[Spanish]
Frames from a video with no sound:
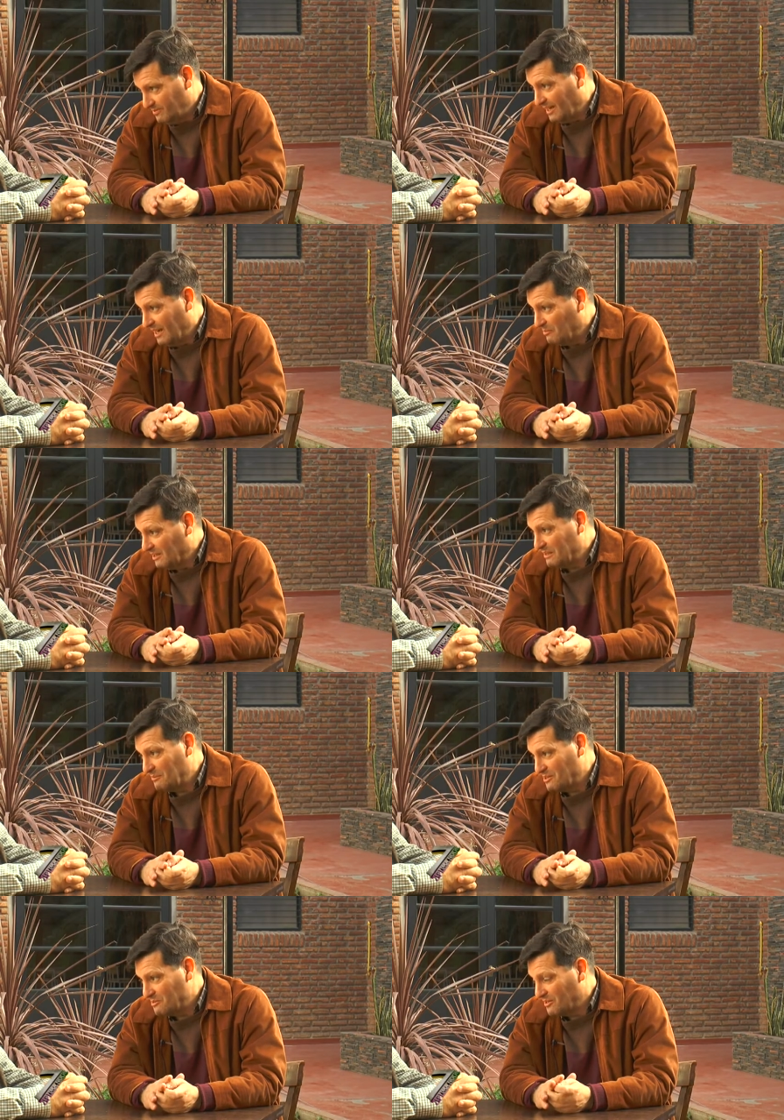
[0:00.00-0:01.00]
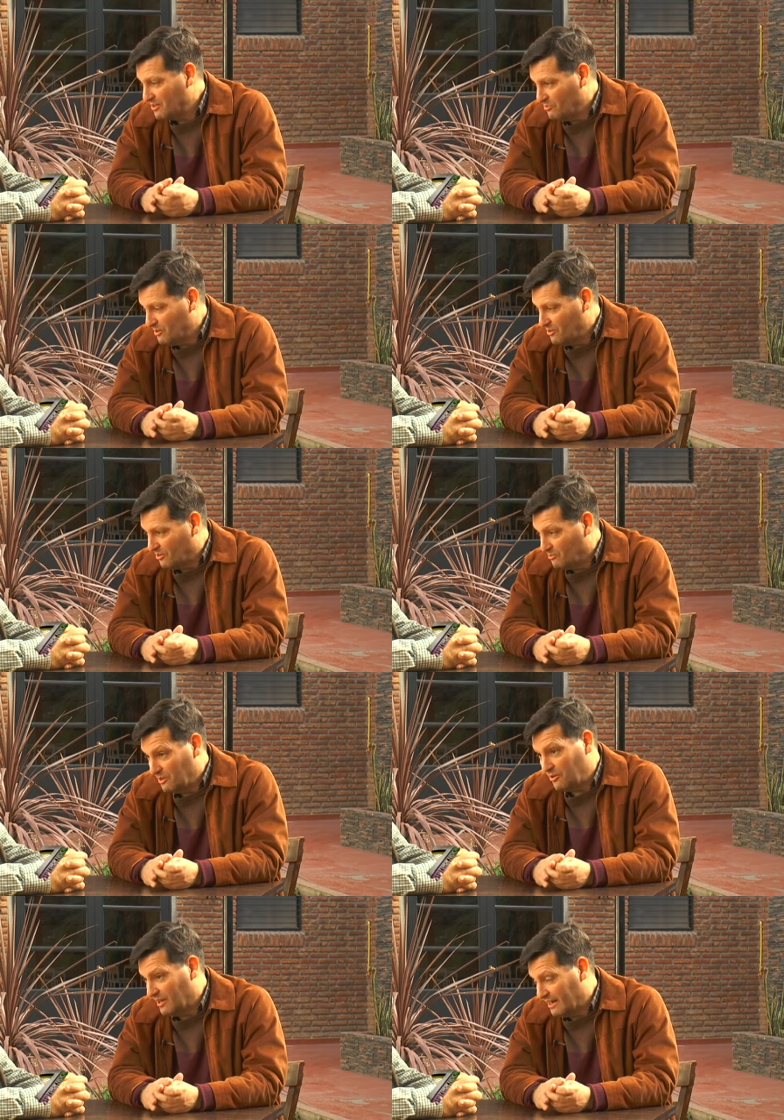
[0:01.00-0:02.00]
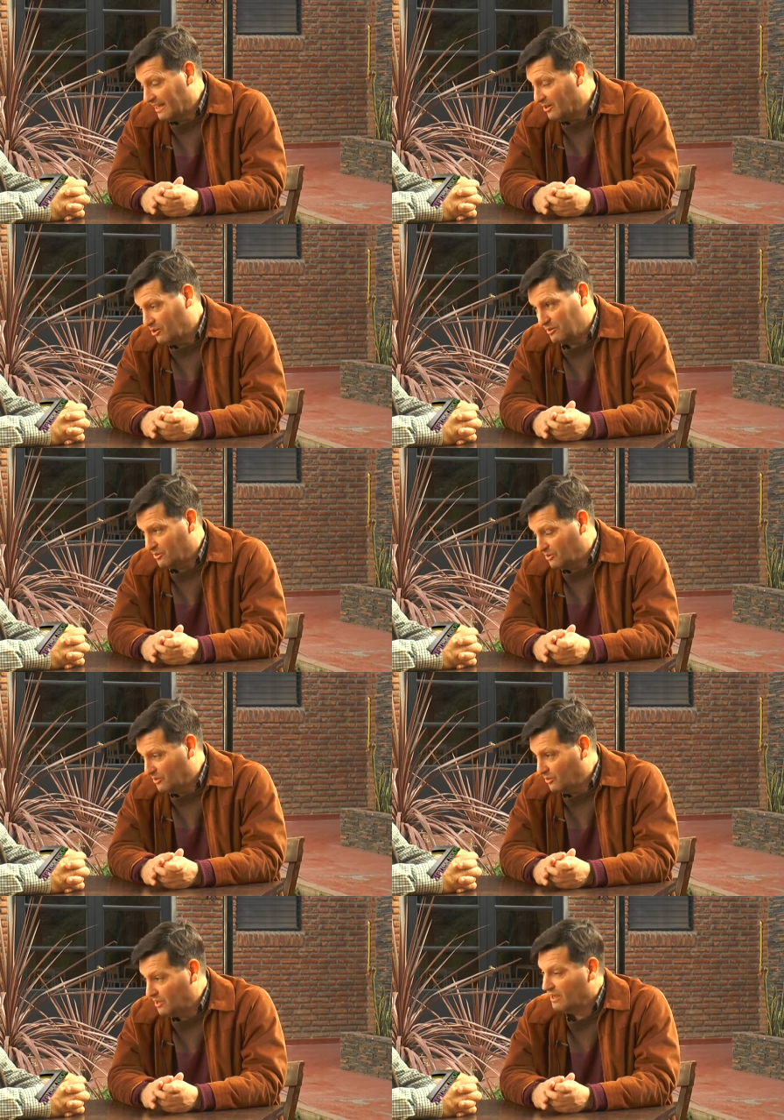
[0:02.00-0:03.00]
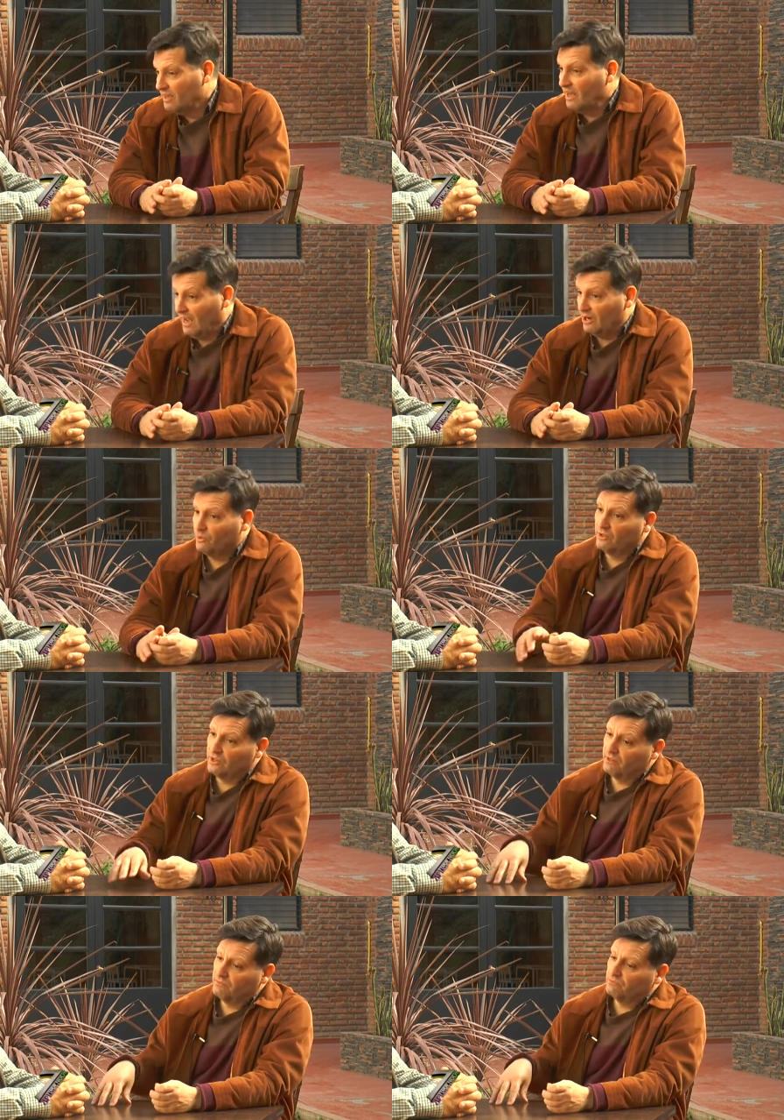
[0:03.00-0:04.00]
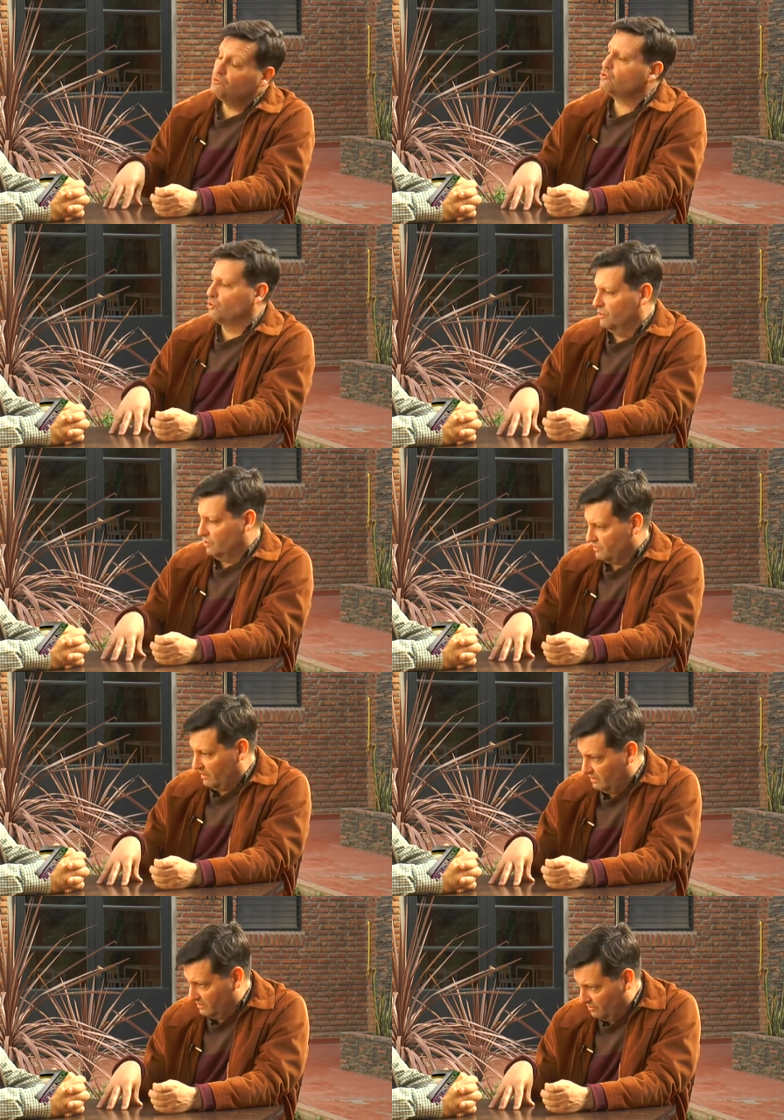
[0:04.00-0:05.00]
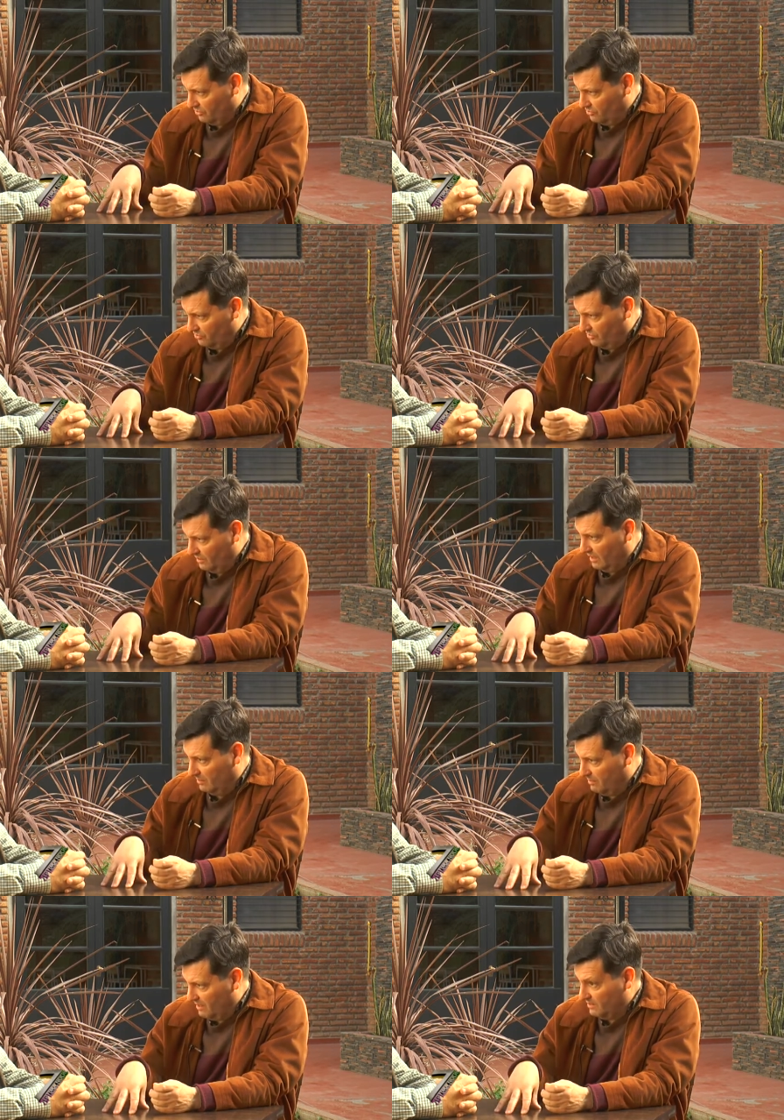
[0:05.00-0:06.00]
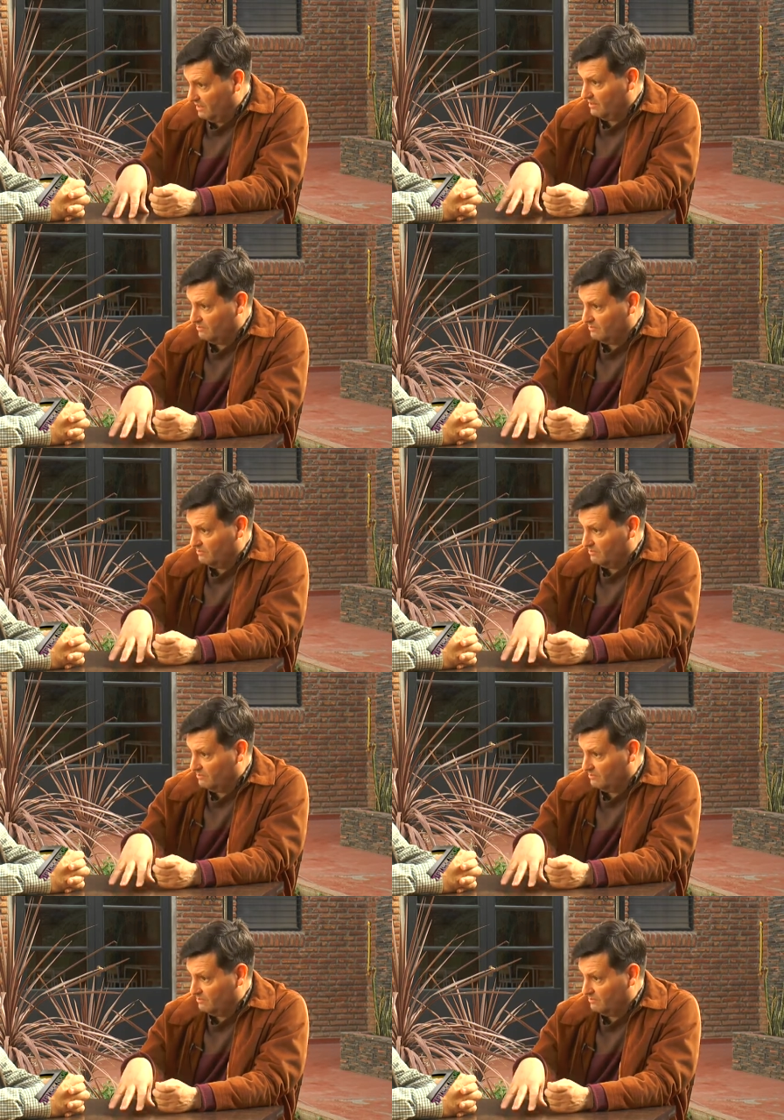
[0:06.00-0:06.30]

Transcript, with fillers: Tiene la plata para llevarse lo mejor, los mejores ah. arqueros, los mejores jugadores. Hay jugadores, muchos jugadores argentinos en España, en